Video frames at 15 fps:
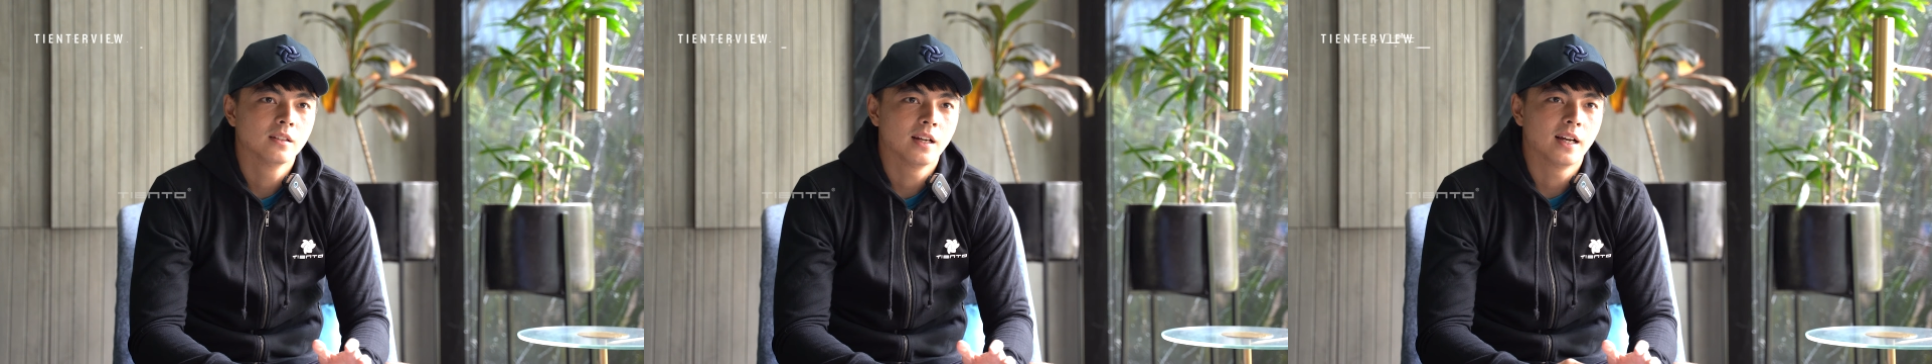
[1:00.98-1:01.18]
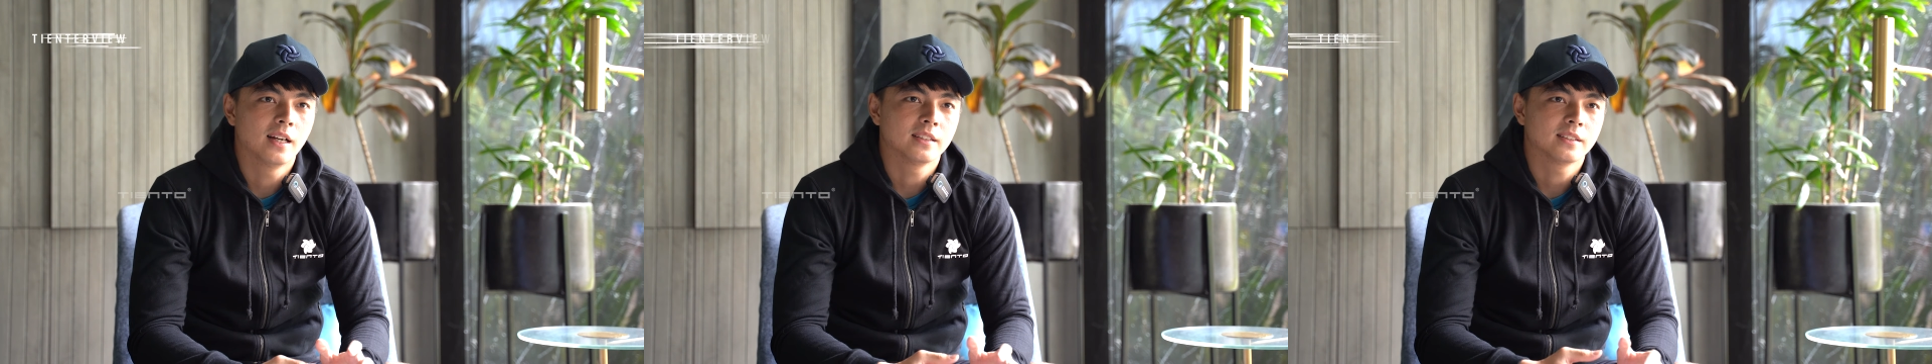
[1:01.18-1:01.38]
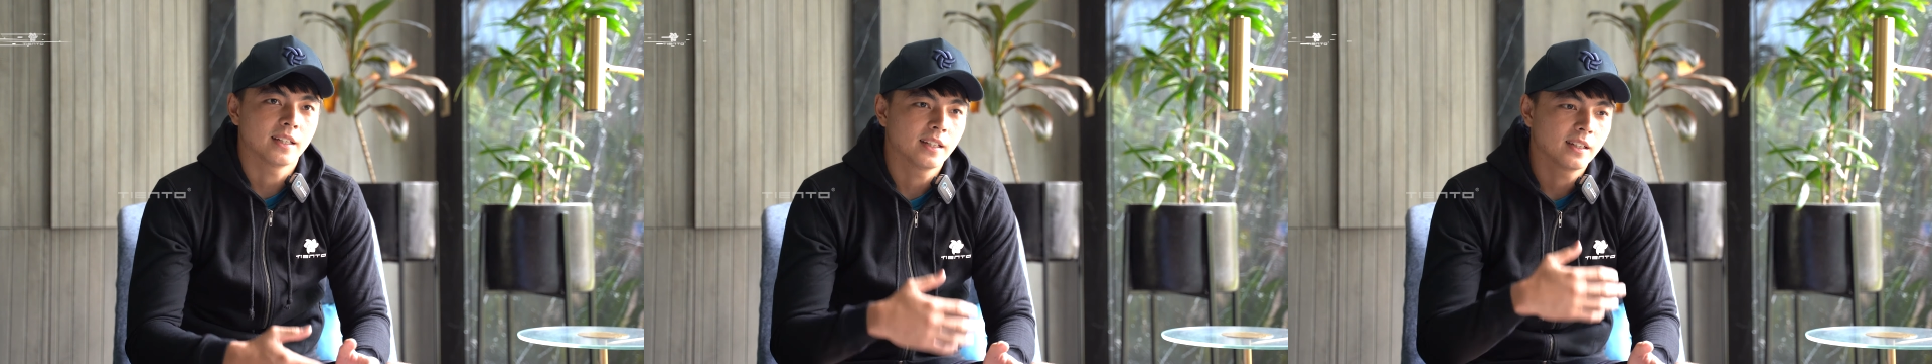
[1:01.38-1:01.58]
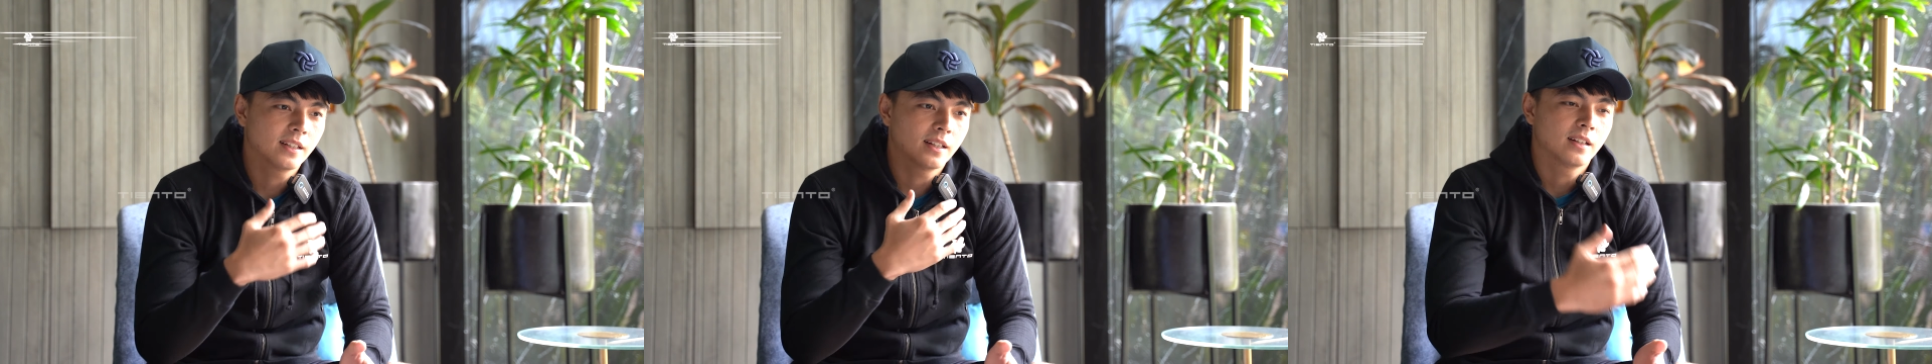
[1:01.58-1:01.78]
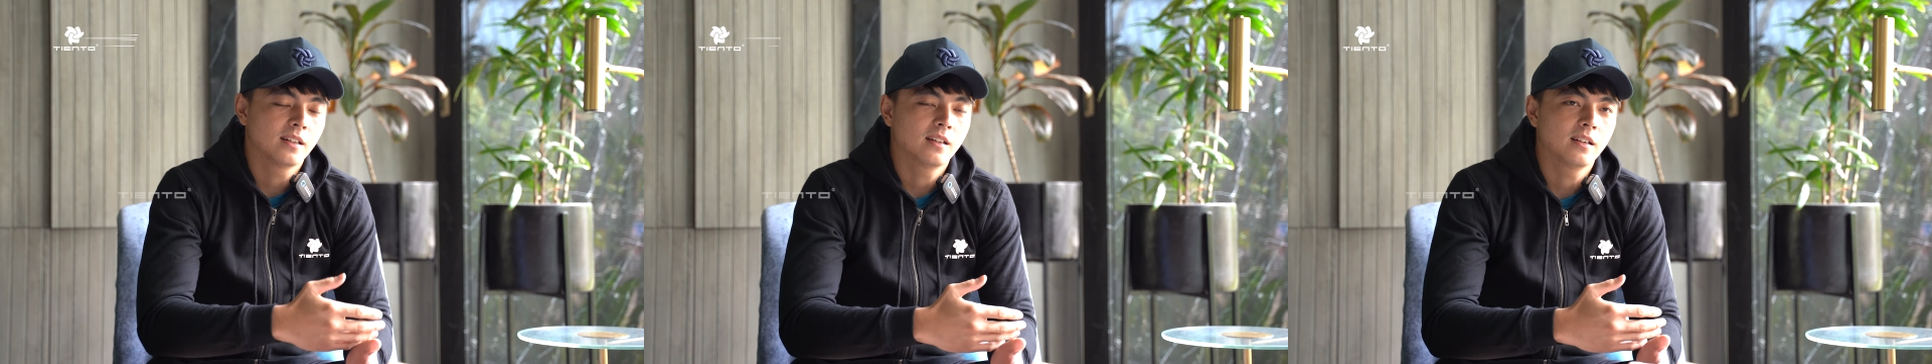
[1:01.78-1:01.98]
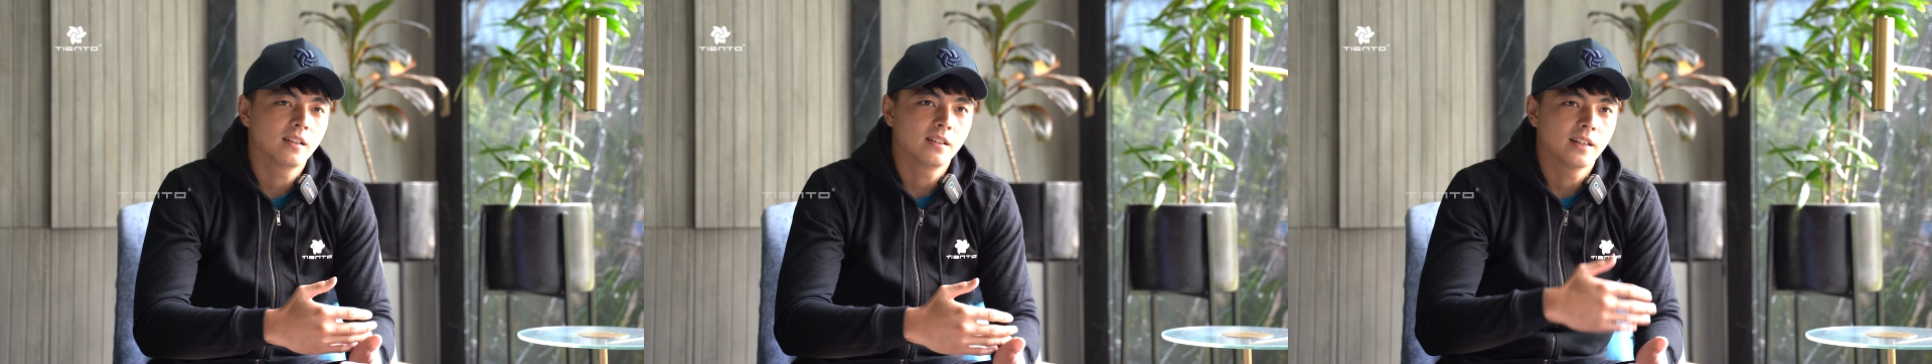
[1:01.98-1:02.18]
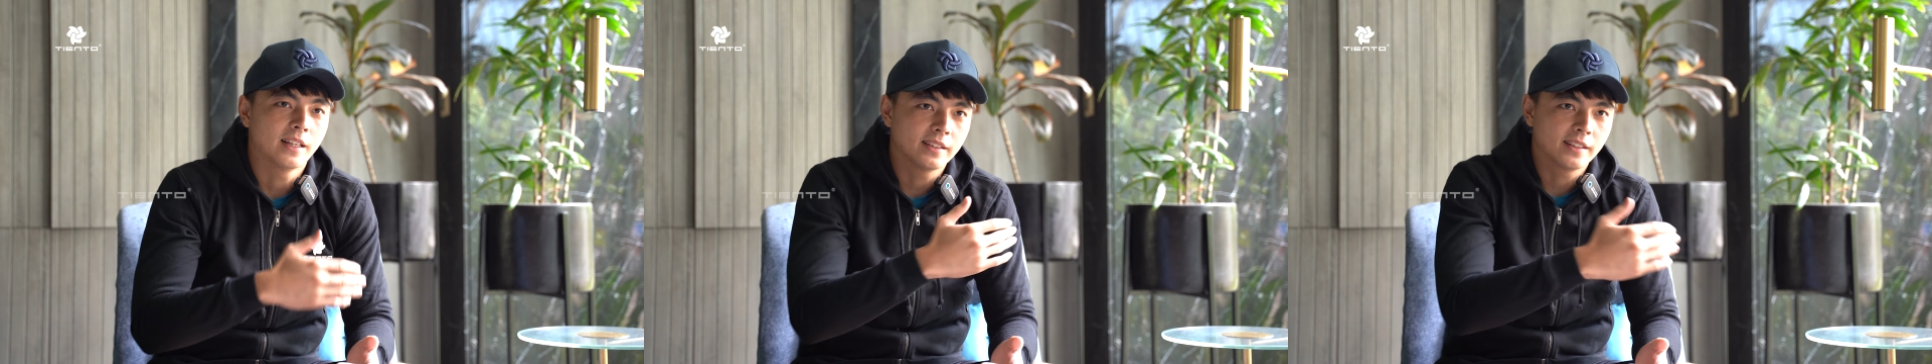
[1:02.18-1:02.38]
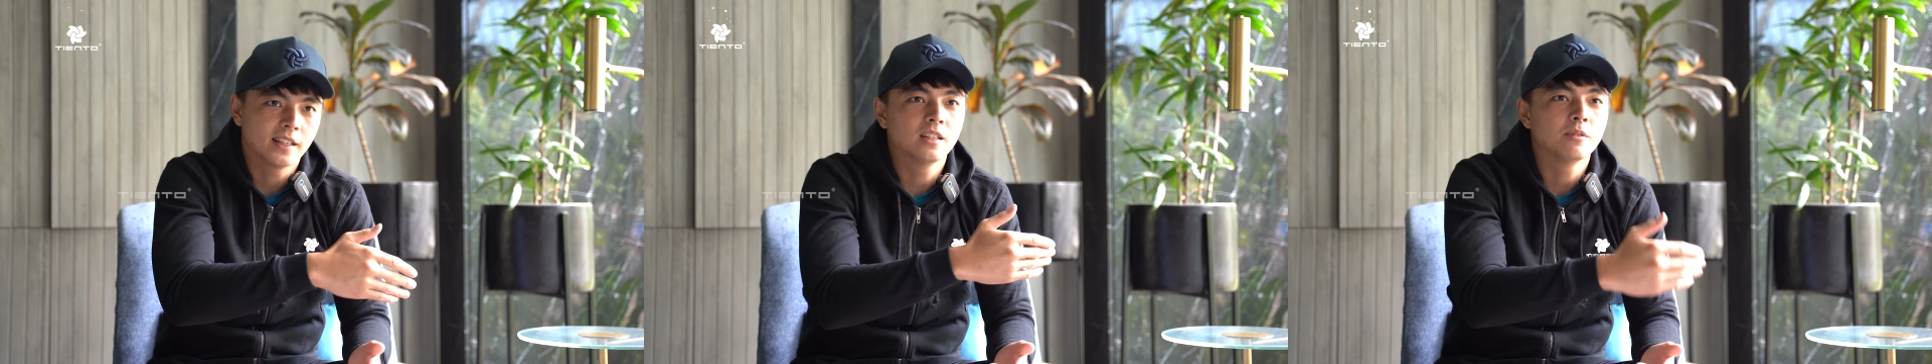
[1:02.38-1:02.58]
nah, saya yang
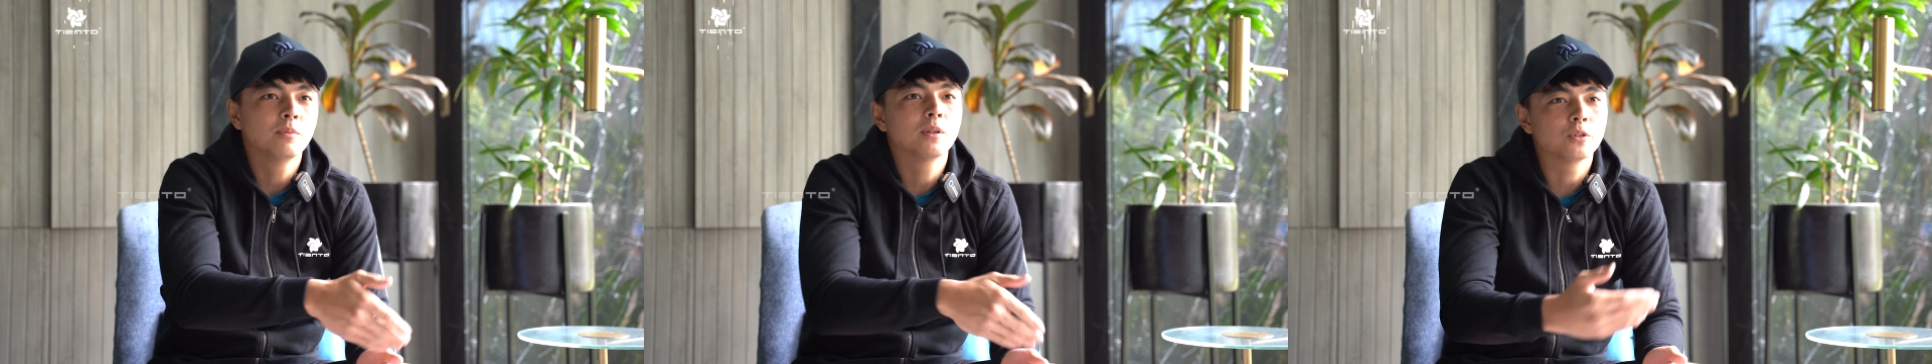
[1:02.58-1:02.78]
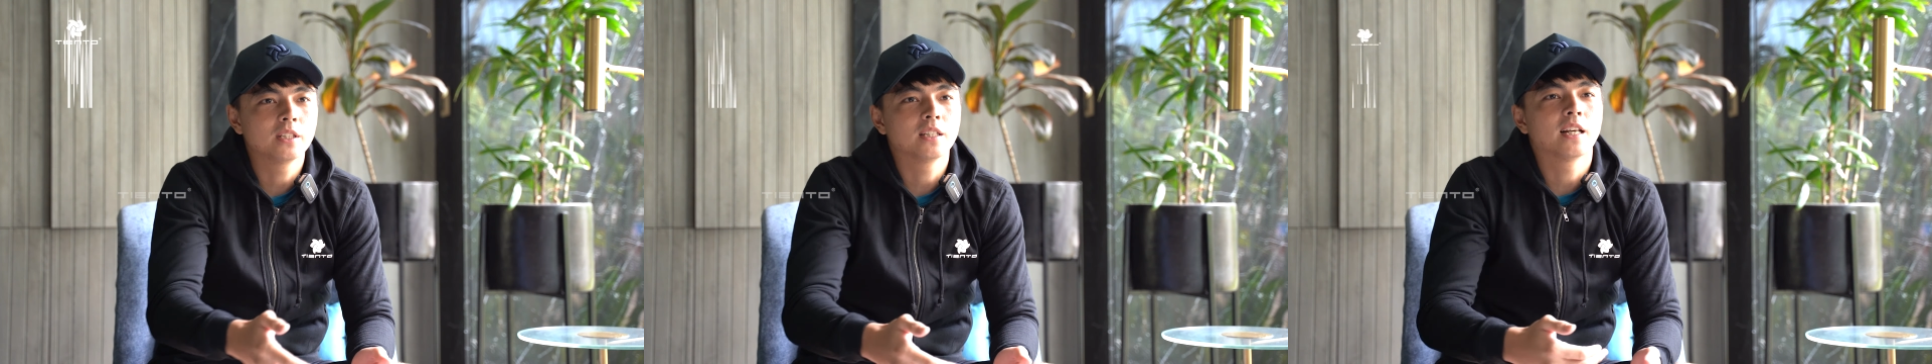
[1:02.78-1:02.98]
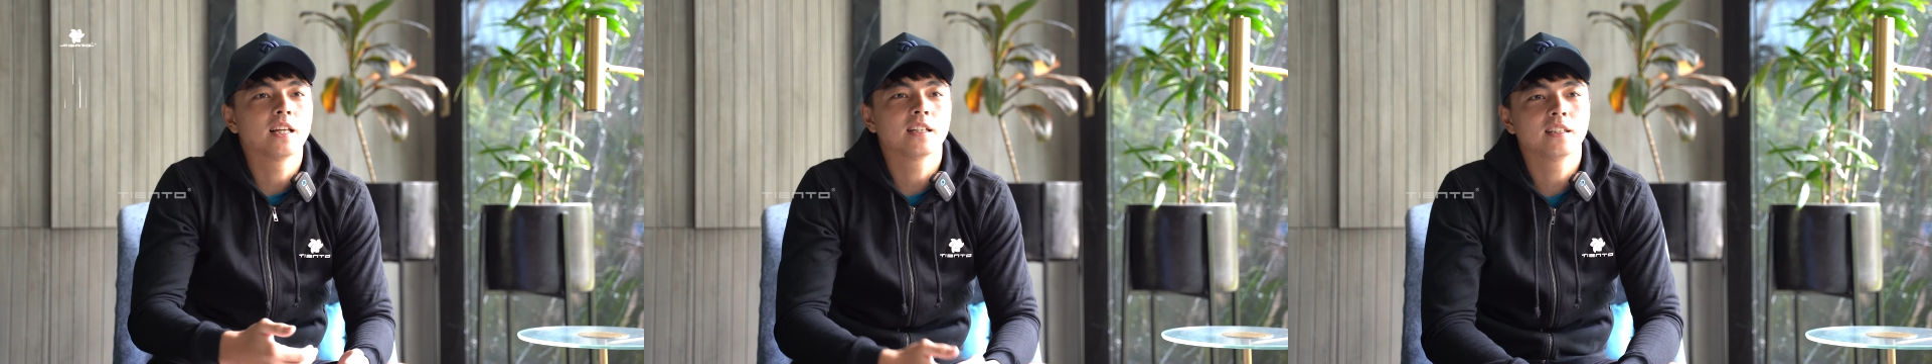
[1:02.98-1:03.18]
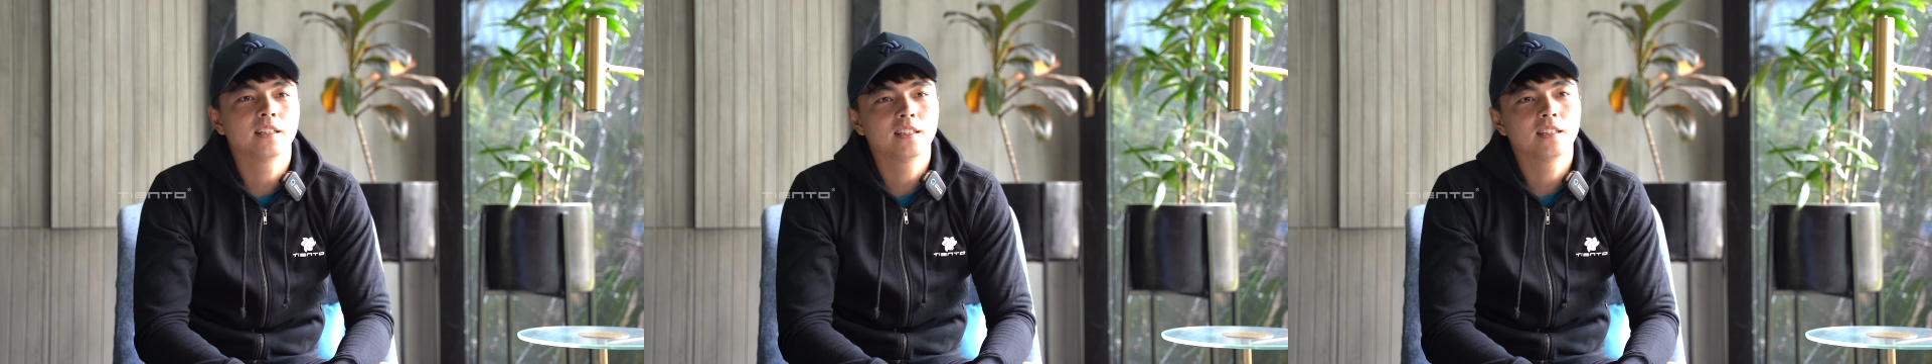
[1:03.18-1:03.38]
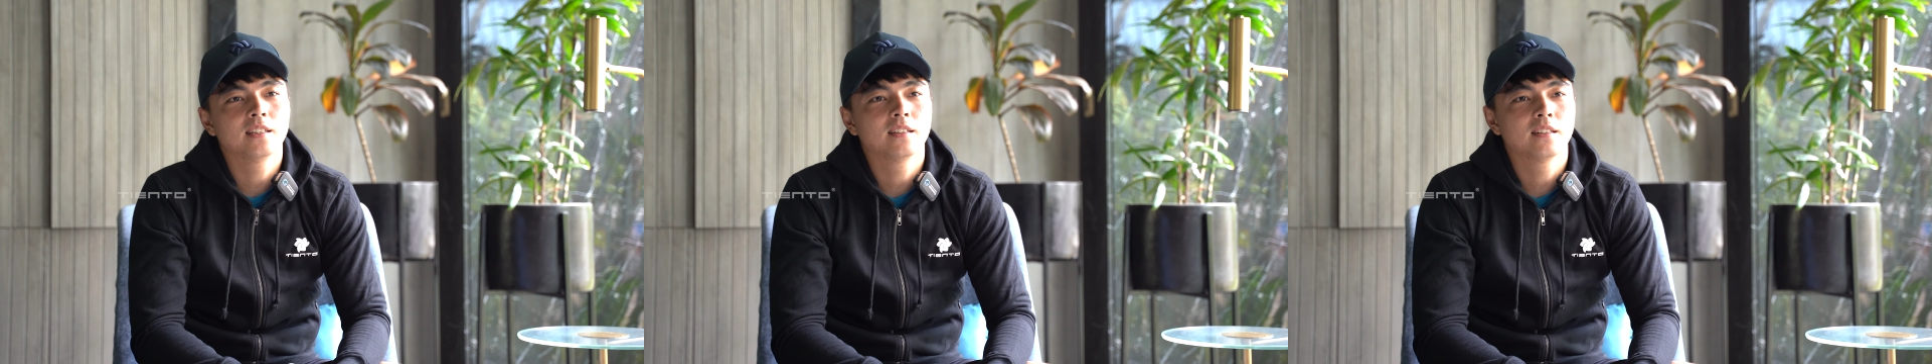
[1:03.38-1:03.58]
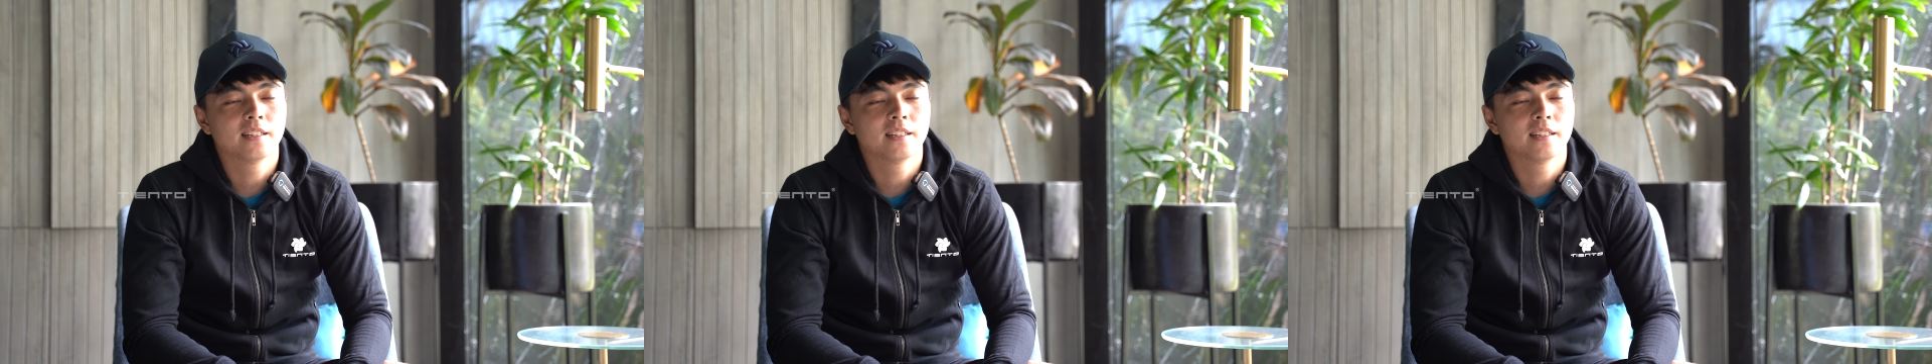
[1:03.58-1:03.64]
latihan lebih rutin lagi,